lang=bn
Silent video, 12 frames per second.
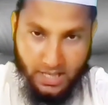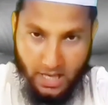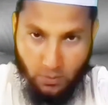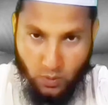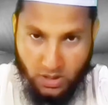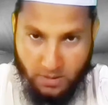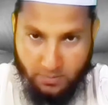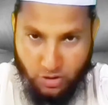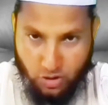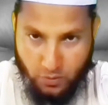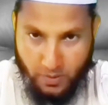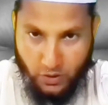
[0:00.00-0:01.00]
এই আমলটা
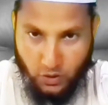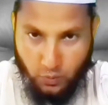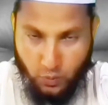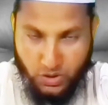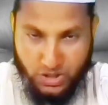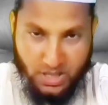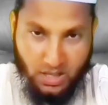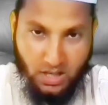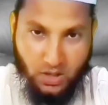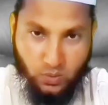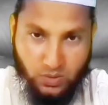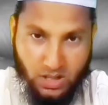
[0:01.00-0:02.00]
আমরা সবাই করবো
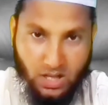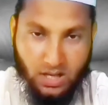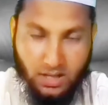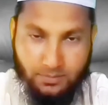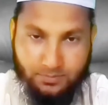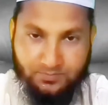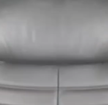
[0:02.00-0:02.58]
ইনশাল্লাহ